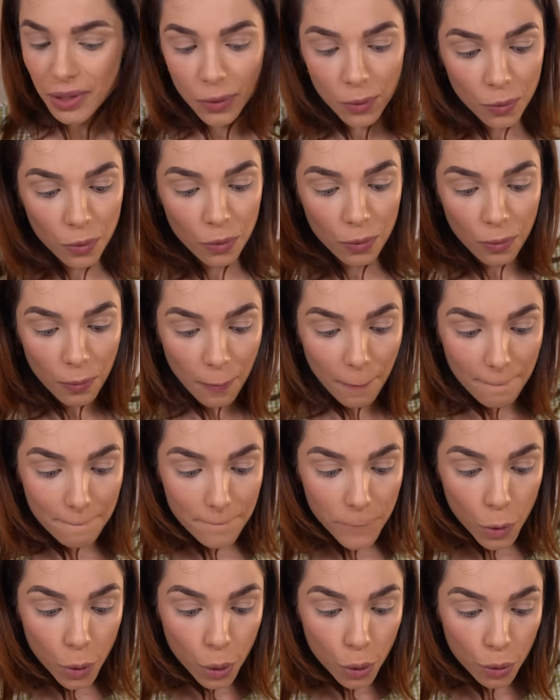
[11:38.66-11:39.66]
Com
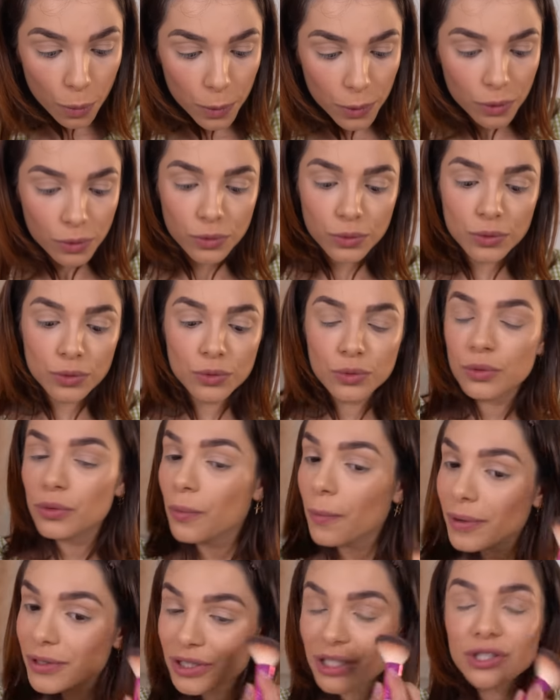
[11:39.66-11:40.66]
pouco
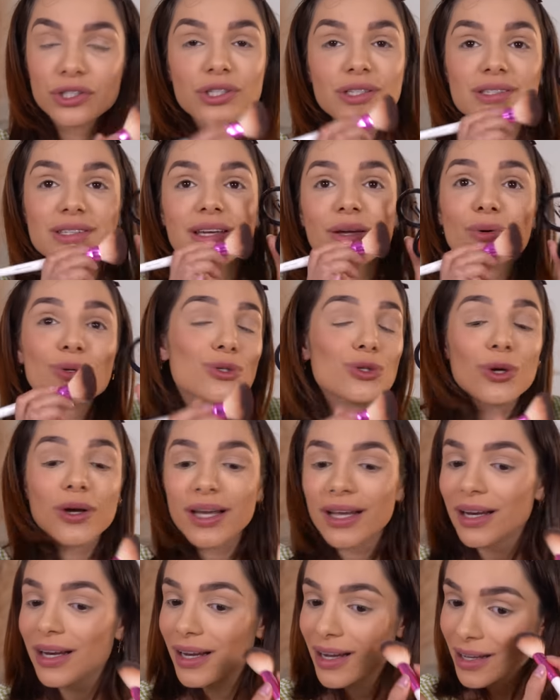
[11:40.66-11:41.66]
produto. Gente, assim, eu só
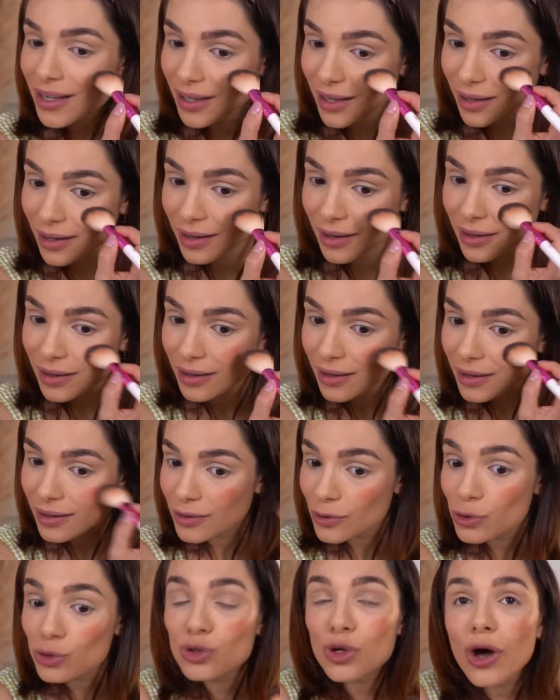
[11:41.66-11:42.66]
relei aqui.
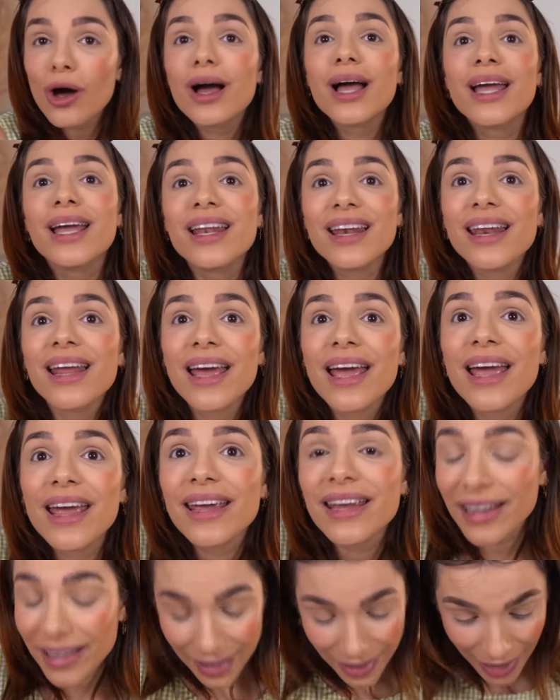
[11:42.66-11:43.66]
Só
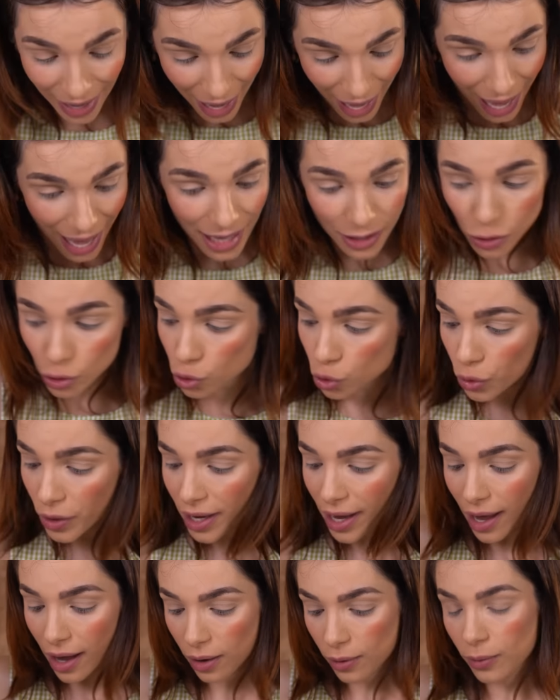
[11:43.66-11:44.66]
relei. É
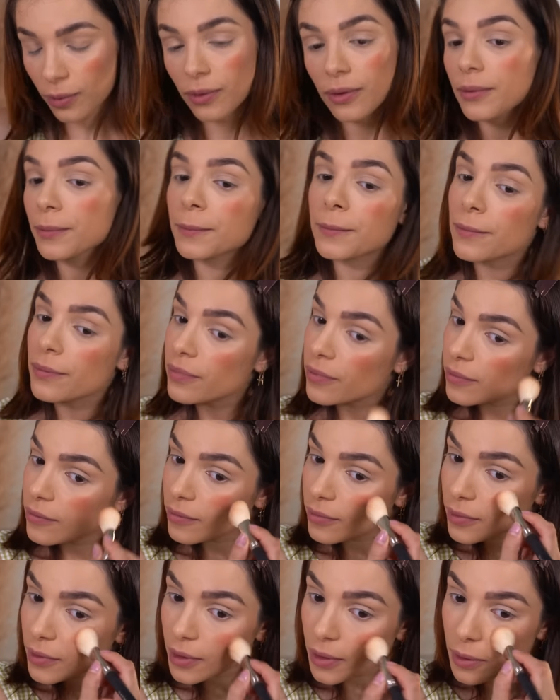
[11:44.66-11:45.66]
surreal.
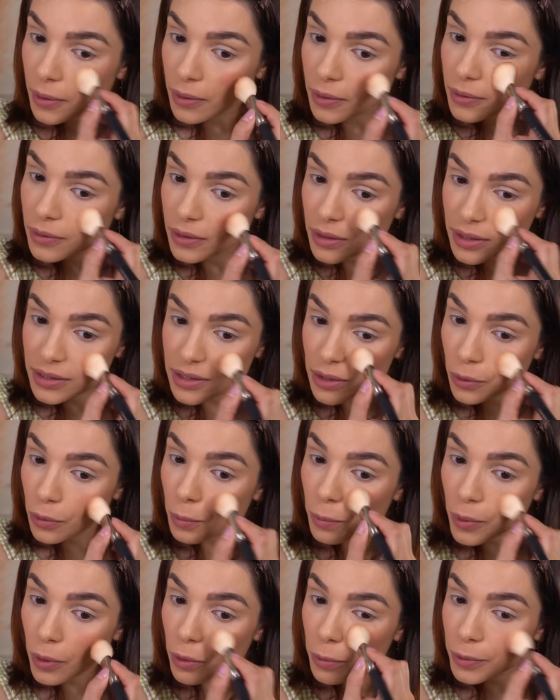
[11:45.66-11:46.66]
Assim,
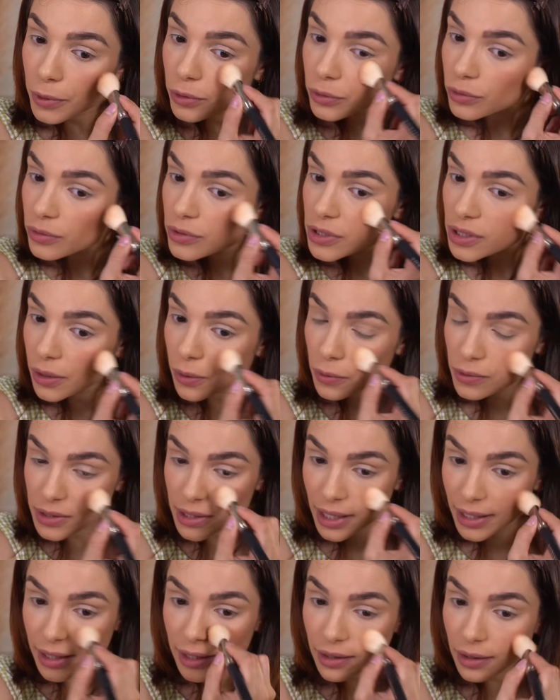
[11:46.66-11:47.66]
com pouco produto você
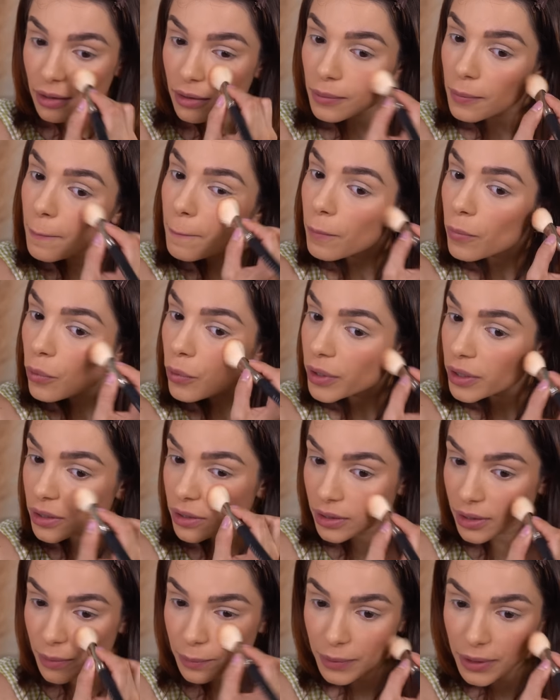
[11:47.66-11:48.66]
consegue
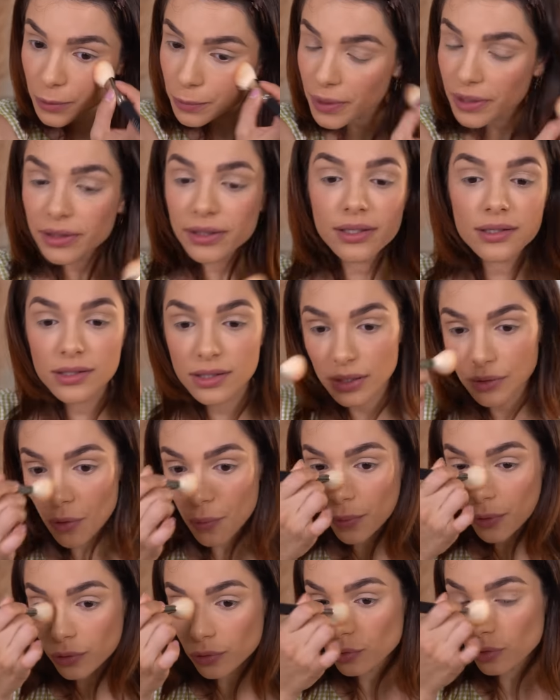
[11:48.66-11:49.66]
muita pigmentação, é um
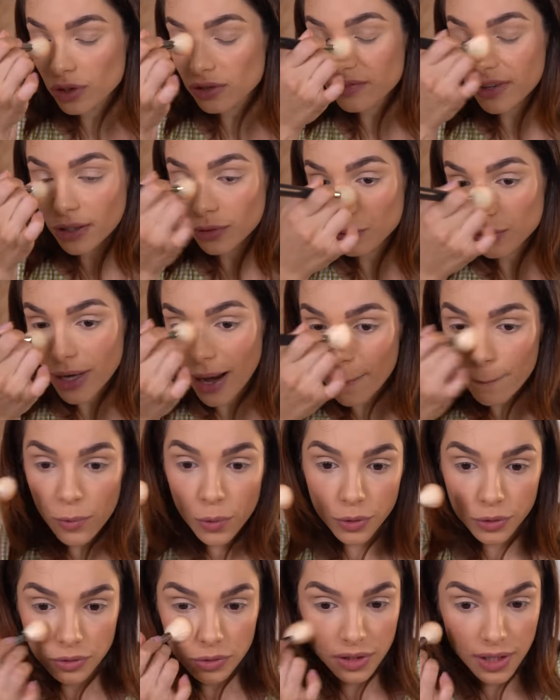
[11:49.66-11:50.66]
produto que vai durar
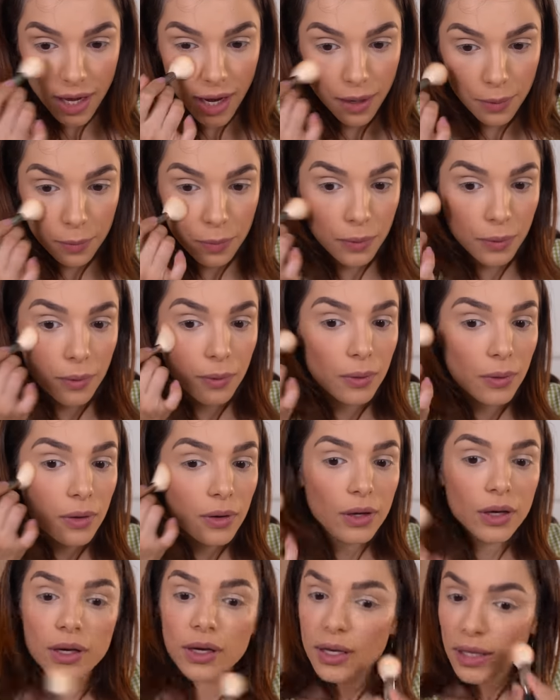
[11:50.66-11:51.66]
muito tempo.
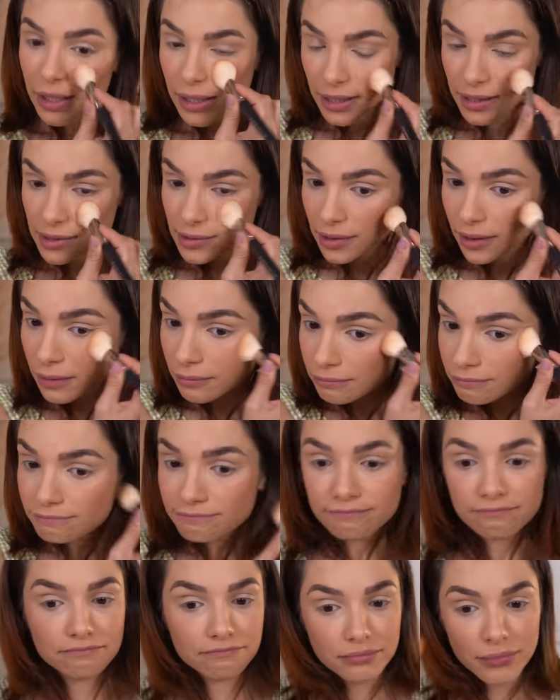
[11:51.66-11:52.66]
E assim,
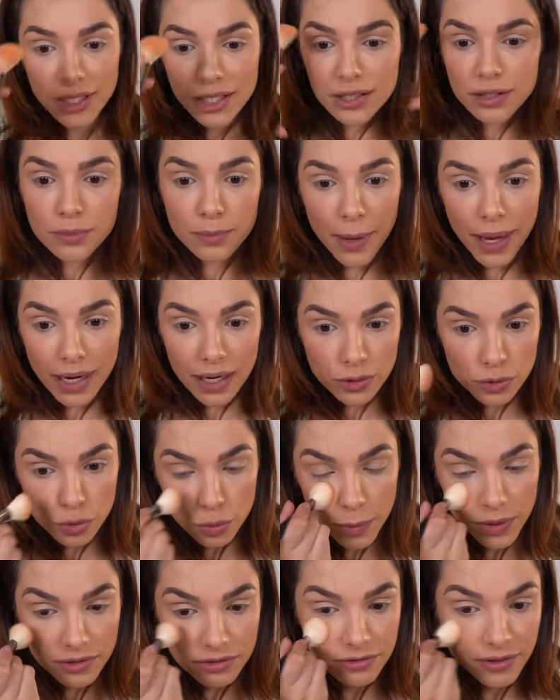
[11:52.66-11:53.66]
espalha
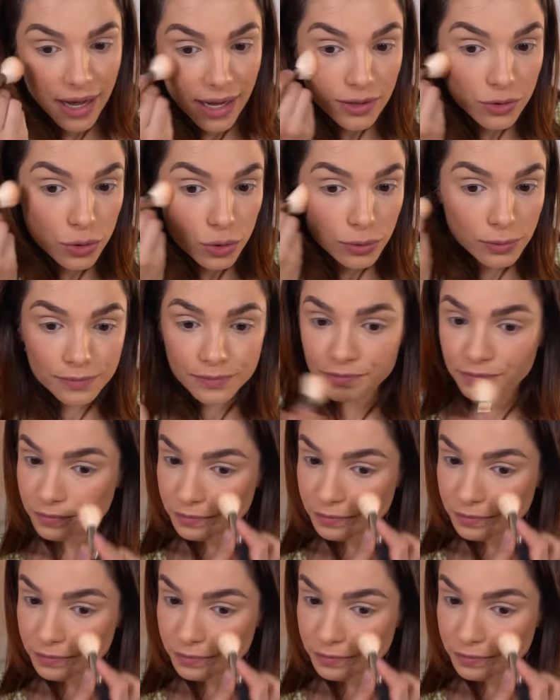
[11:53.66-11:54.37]
super fácil.